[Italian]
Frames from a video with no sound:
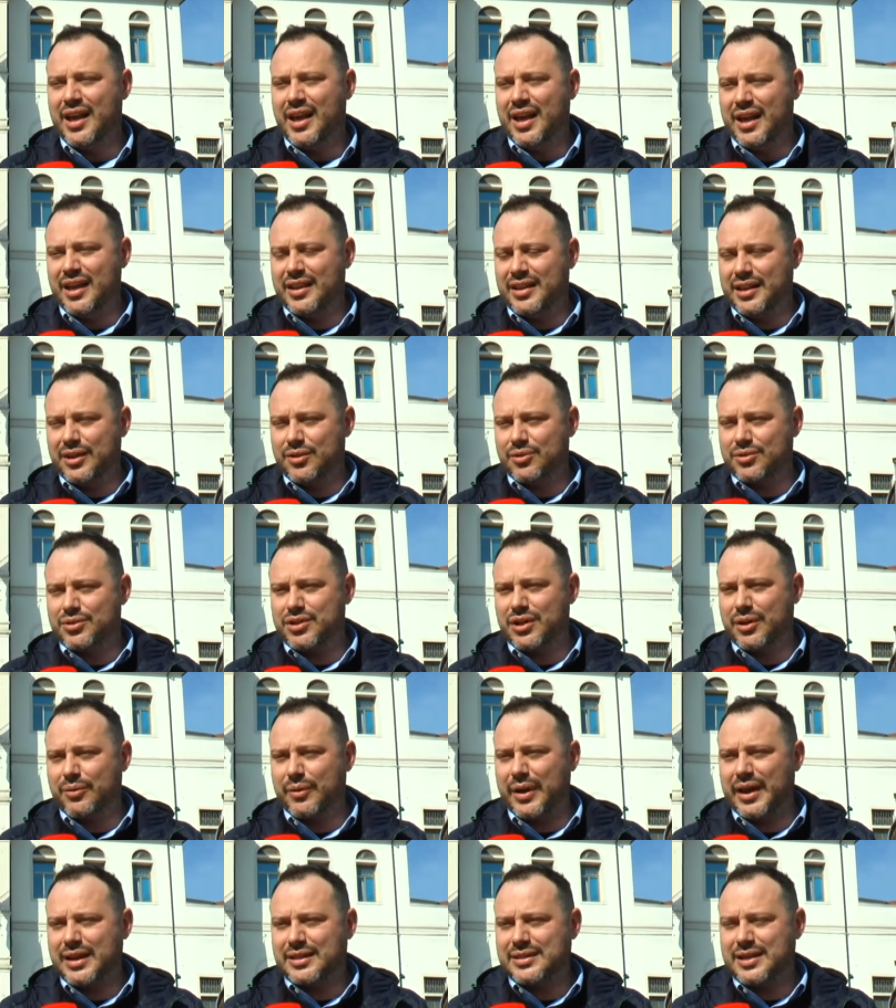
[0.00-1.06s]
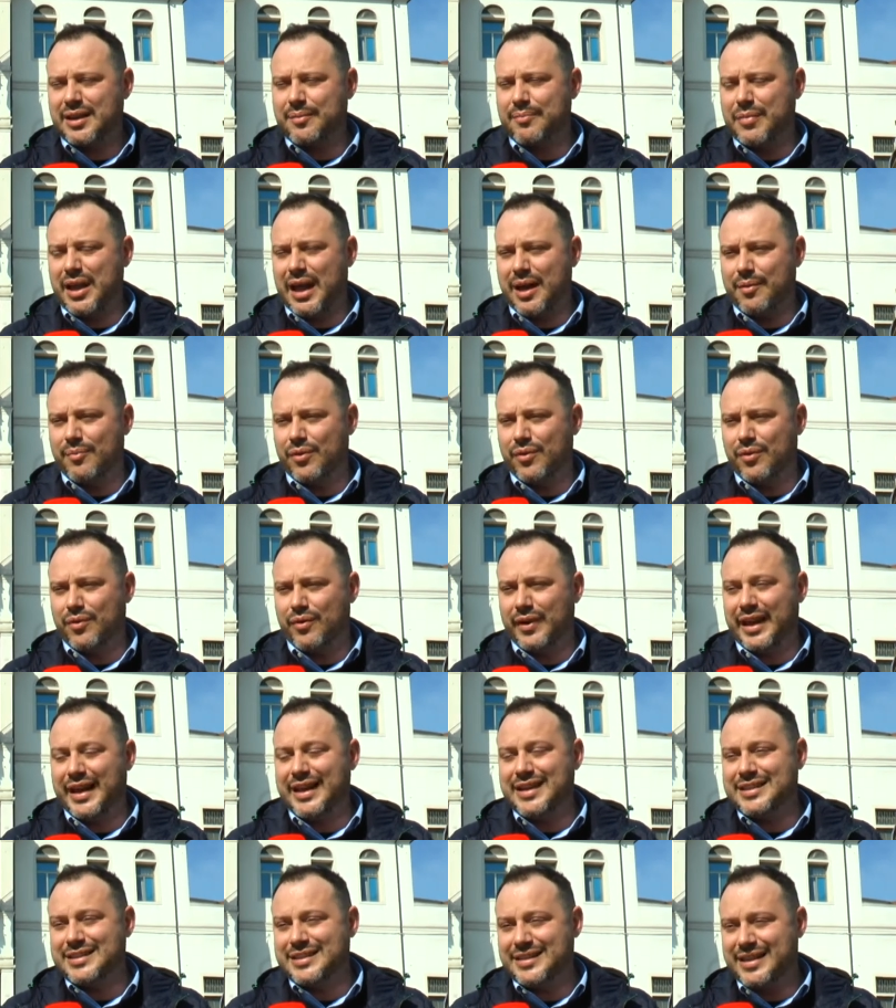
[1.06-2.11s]
e di conseguenza abbiamo
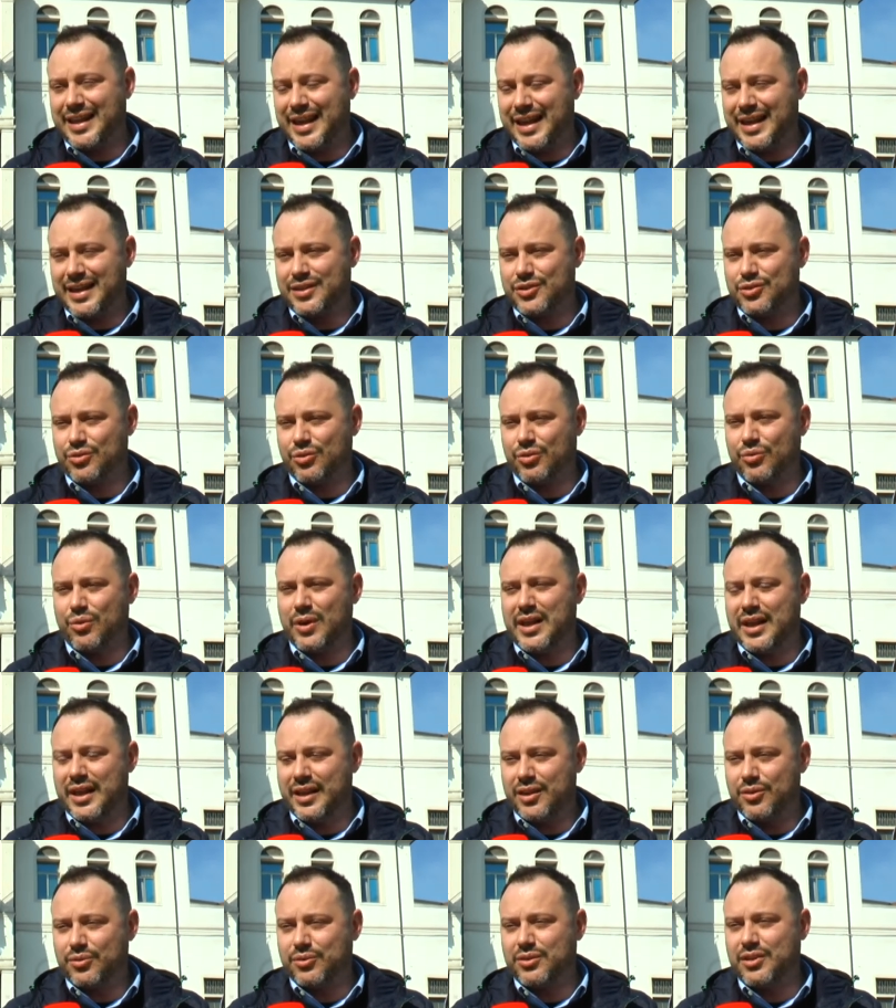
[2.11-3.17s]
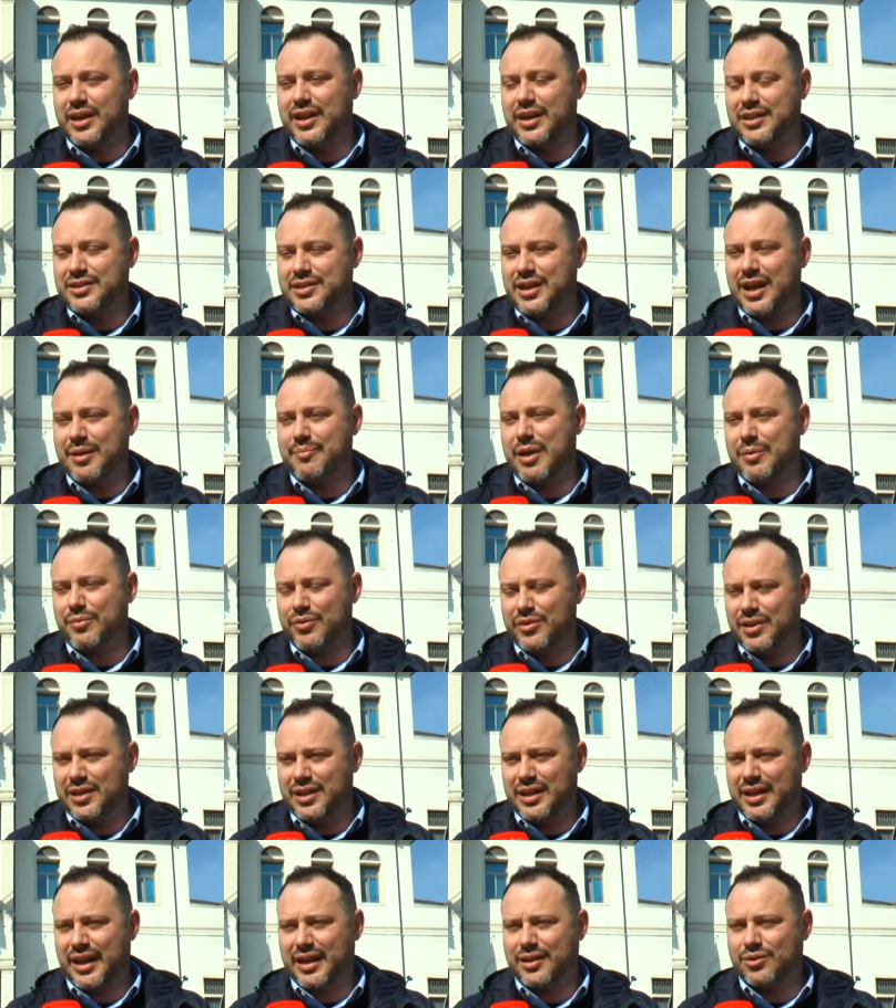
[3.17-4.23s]
esteso quegli aiuti che già abbiamo
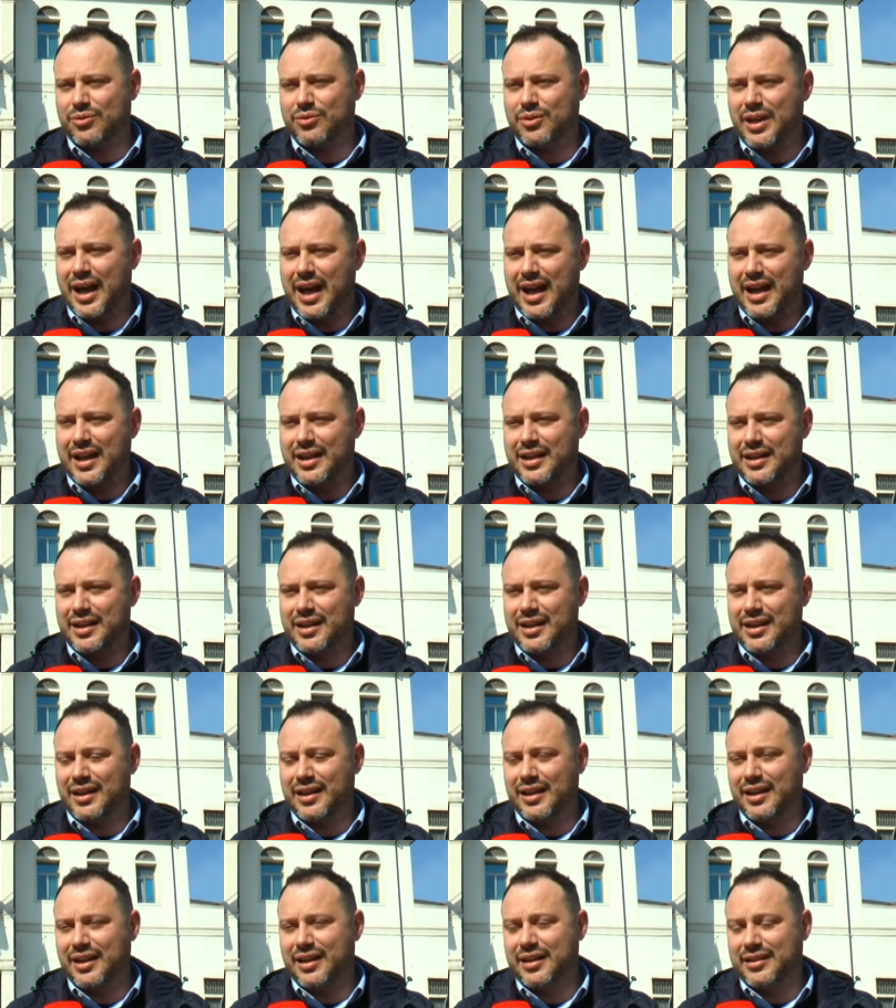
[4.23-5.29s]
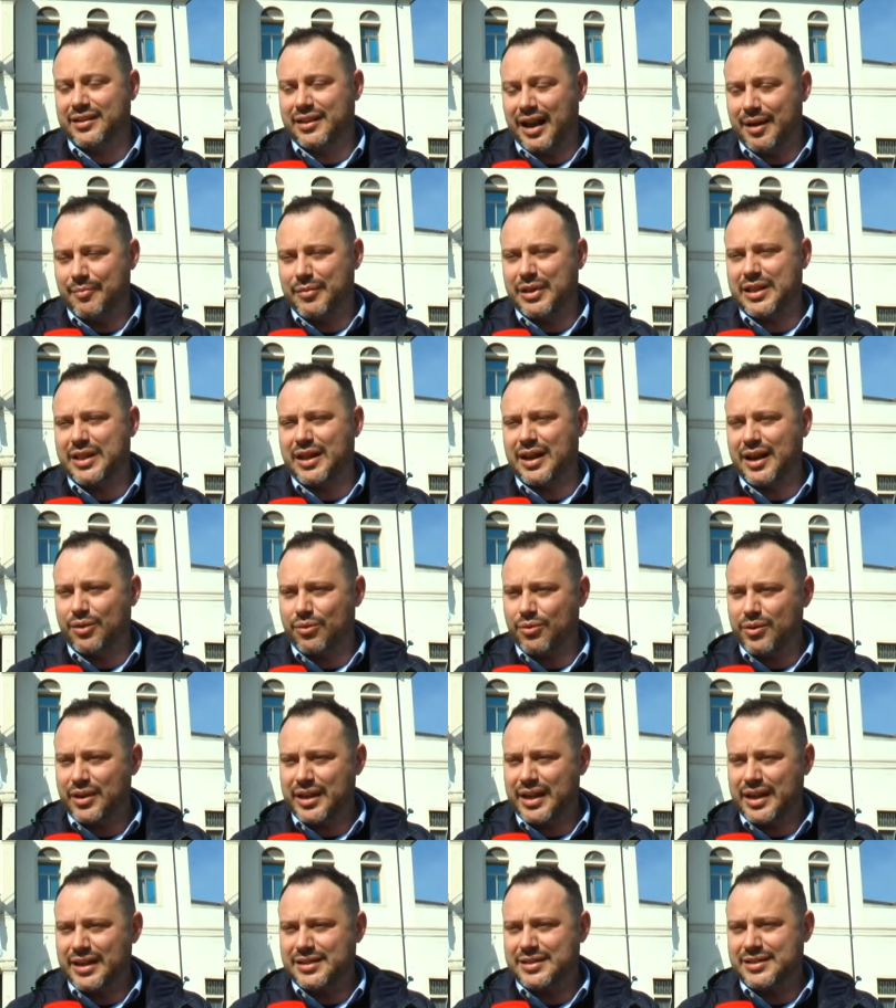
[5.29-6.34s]
dedicato da anni eh, tramite
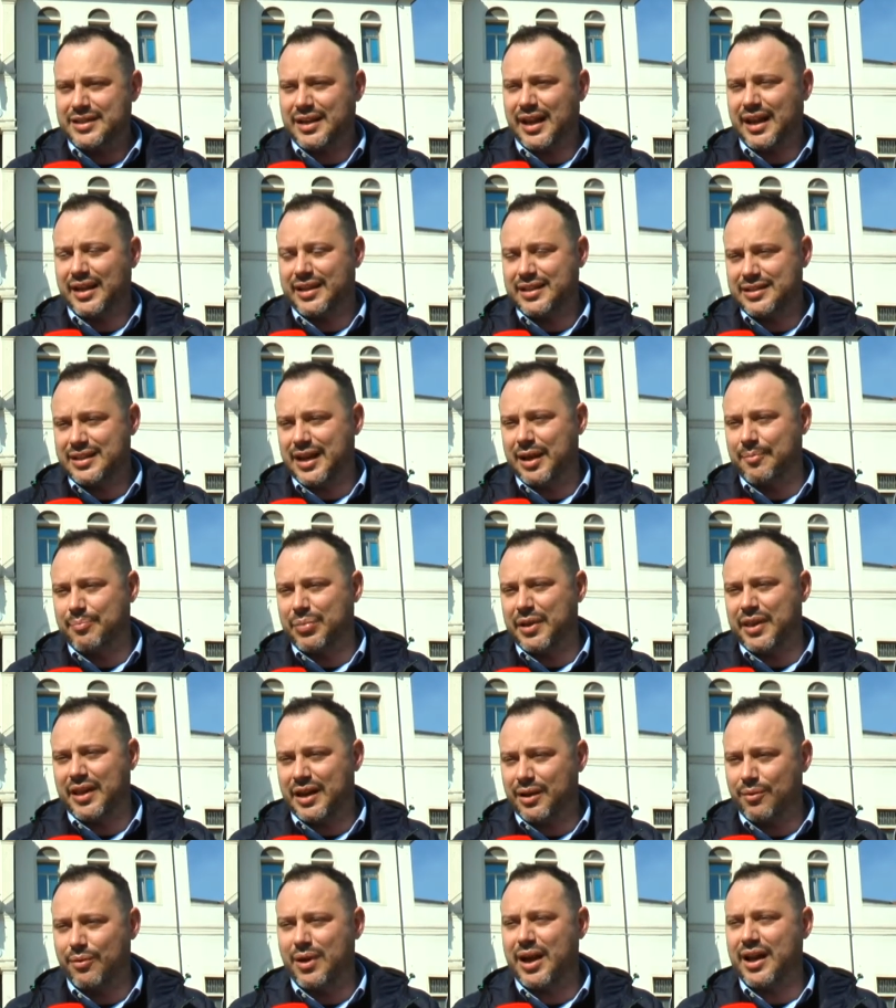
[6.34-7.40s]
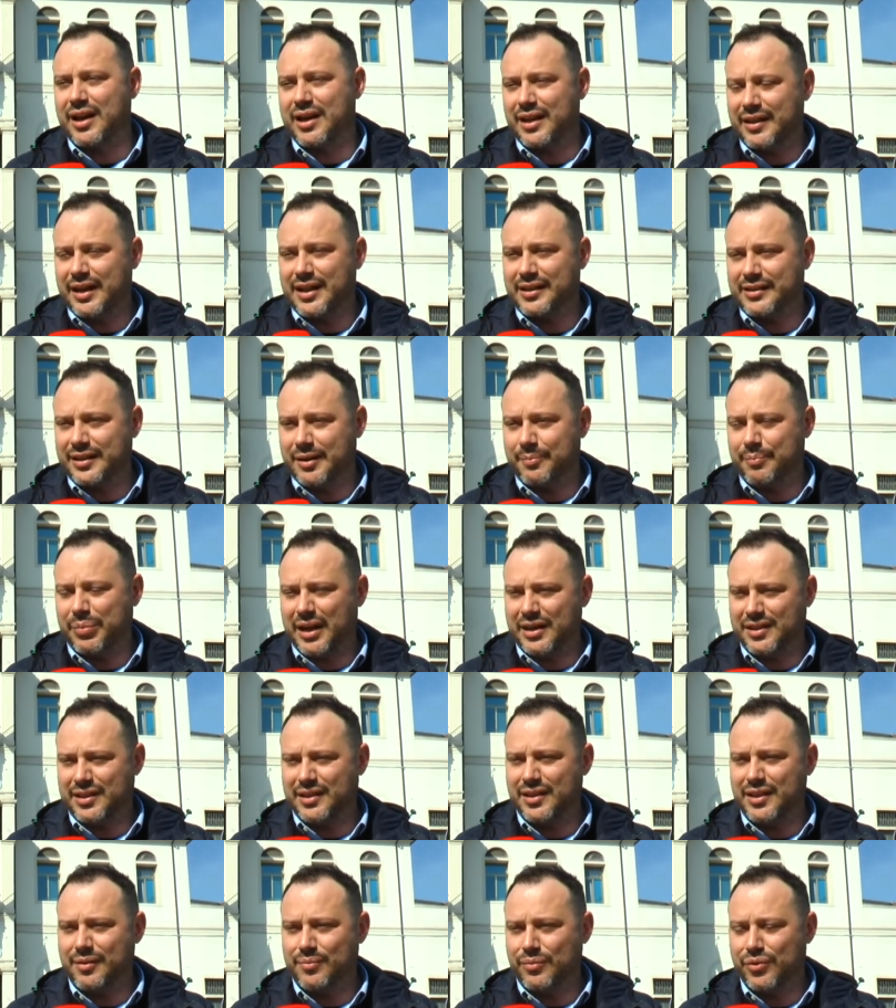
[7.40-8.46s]
l'accoglienza a chi scappa dalla guerra da altre
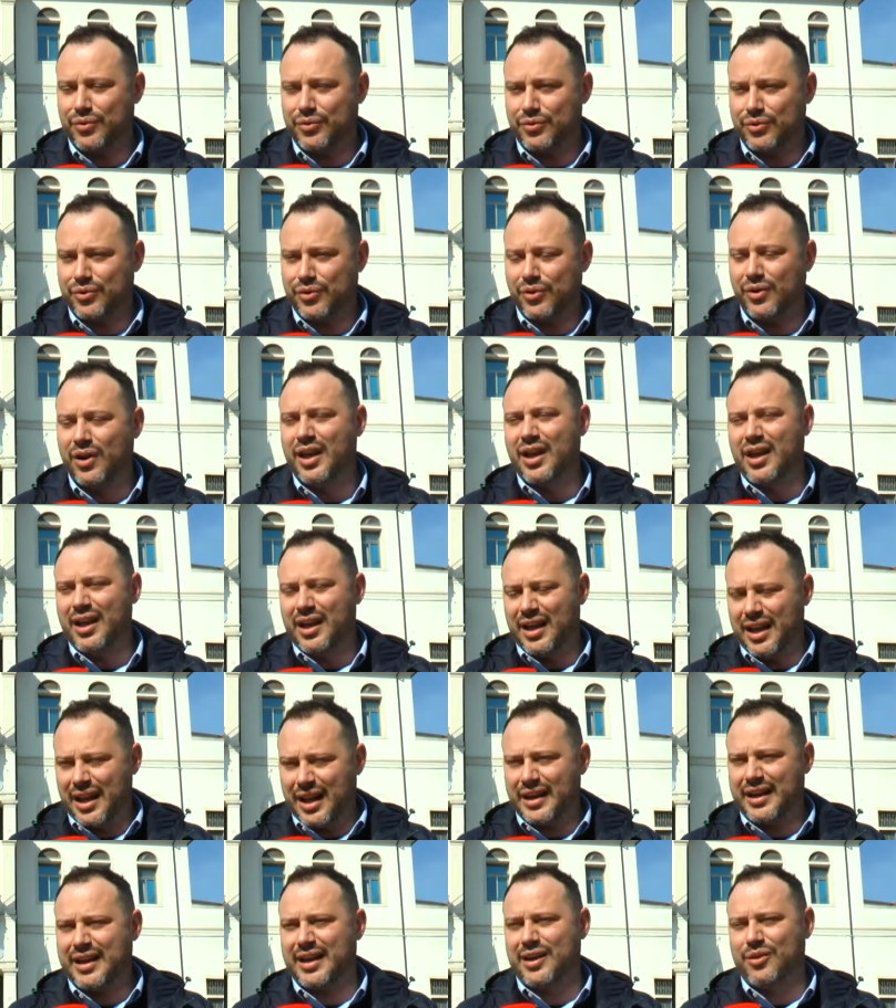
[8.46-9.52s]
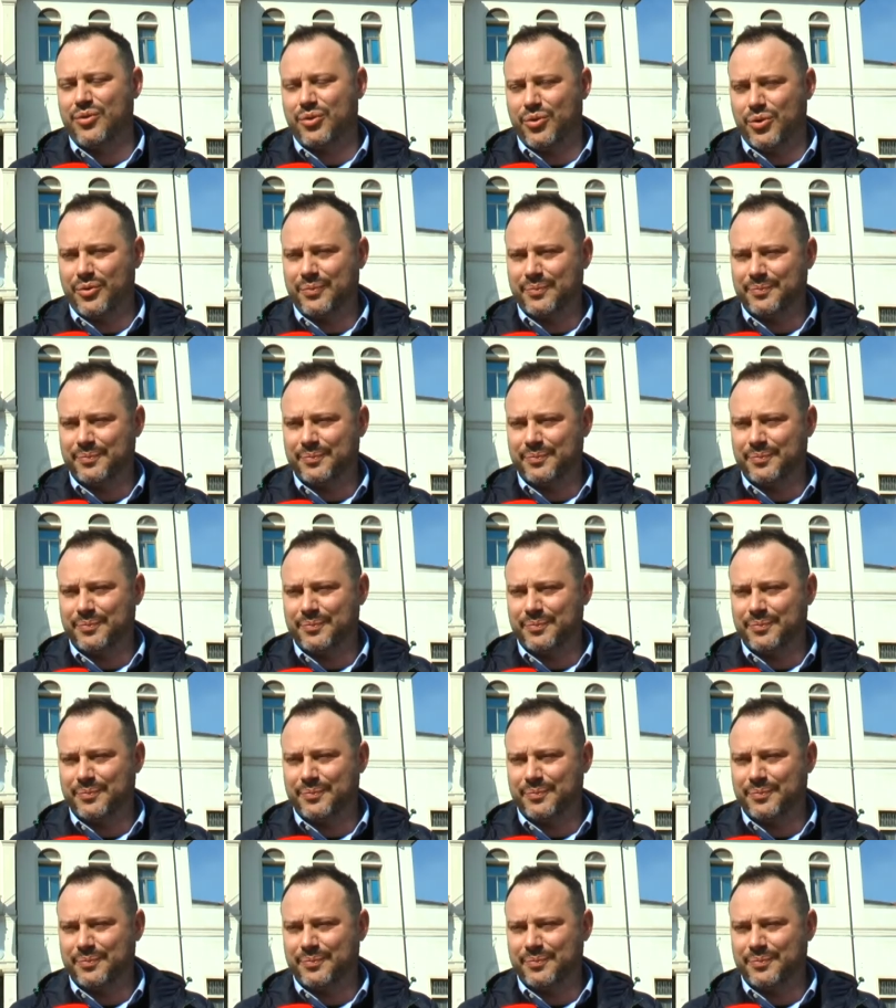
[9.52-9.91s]
parti del mondo anche a loro.